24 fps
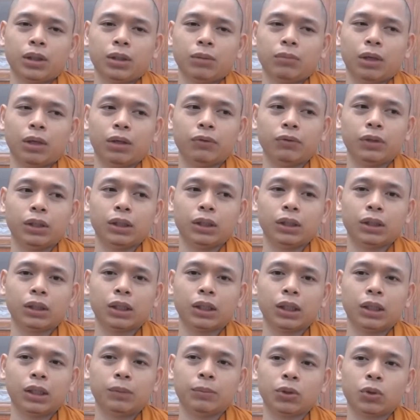bởi vì
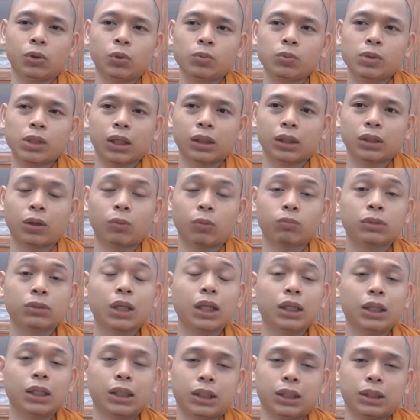khi mà chúng sanh không
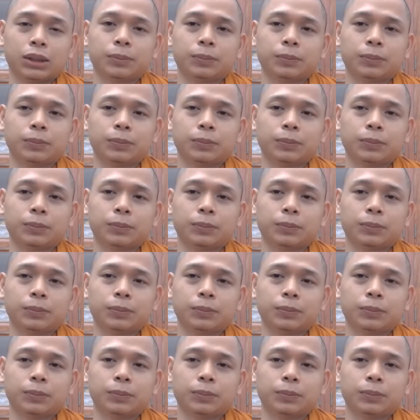tin